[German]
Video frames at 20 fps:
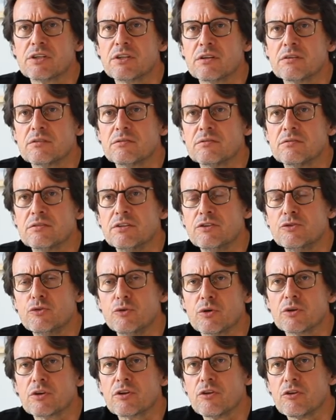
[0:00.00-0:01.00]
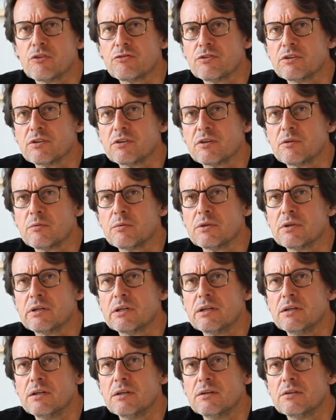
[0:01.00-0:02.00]
dann die Türen geöffnet habe.
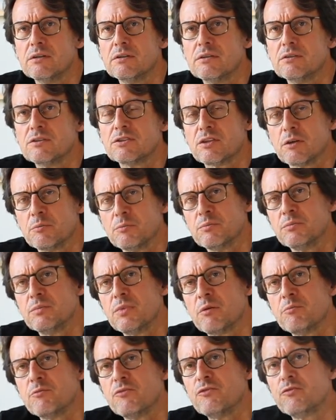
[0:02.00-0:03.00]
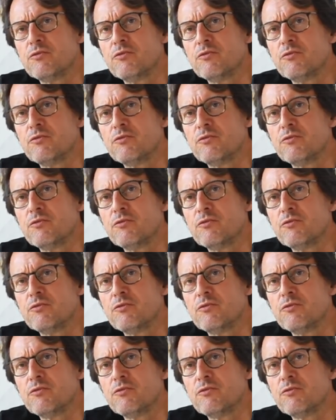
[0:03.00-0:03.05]
Das haben, haben